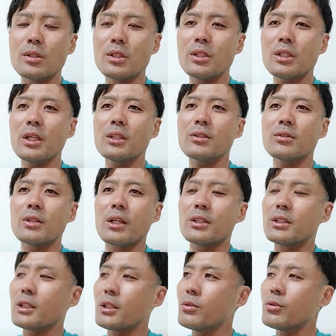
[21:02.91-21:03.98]
神経質に
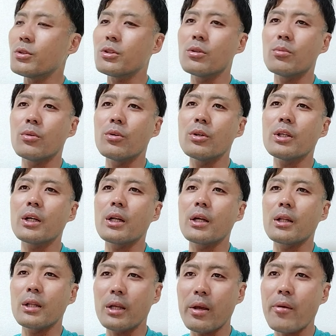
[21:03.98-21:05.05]
なっちゃう人も多いか
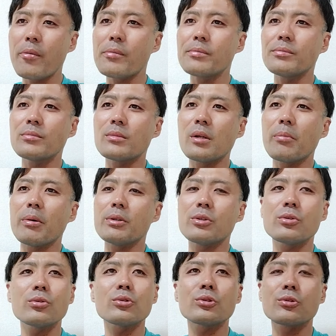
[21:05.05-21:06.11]
らねやっぱり
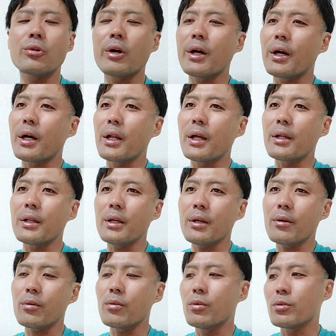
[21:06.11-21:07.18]
上司とかから
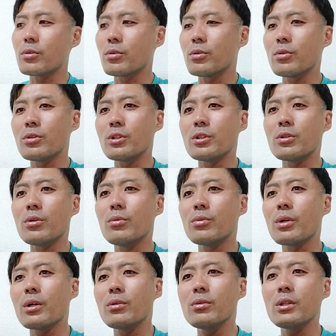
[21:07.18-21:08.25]
ねこうそういう指導を
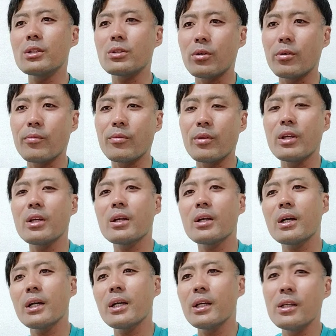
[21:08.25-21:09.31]
受けるんでしょで一
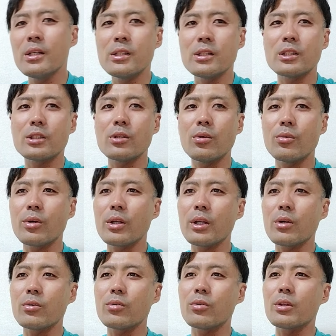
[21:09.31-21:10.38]
回指導を受け
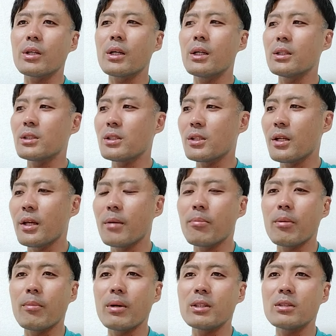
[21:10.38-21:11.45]
たことに関してやっ
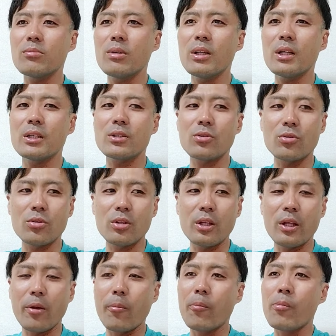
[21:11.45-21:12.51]
ぱり真面目な人っ
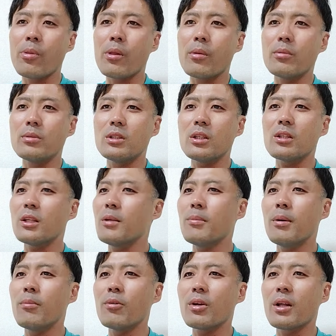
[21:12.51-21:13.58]
て絶対
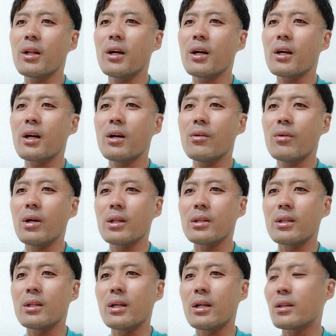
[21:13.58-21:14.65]
守らなあかんわっ
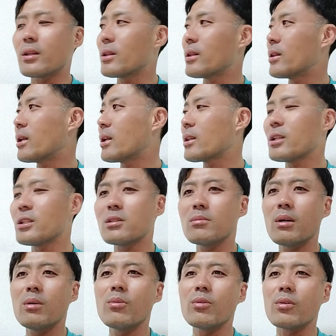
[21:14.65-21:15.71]
てなってし
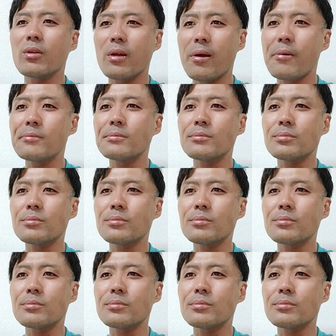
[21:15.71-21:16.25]
まうもんね、